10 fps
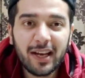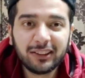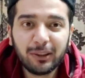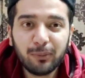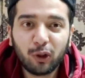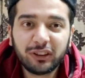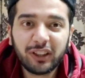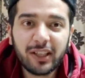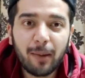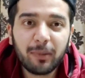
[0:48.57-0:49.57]
ऐसी बहुत
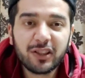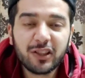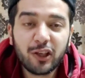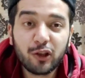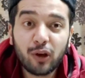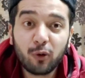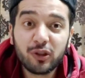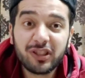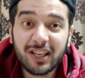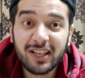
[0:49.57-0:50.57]
सारी एप्लीकेशन है जो आपको
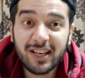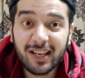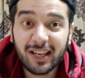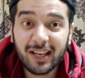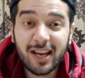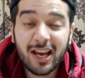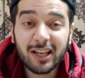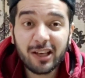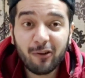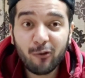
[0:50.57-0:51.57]
चलने के
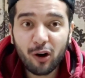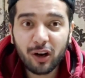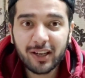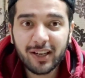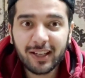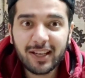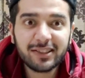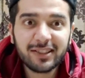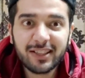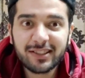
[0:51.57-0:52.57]
या वॉक करने के
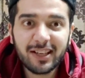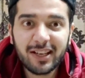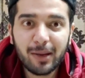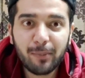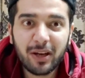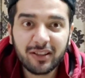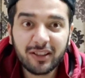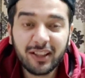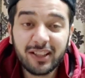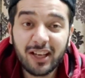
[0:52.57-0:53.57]
एक्सरसाइज करने के पैसे
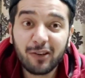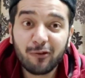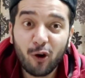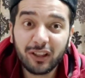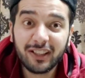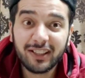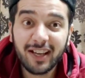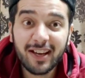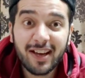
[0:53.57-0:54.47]
देती है रिवॉर्ड देती है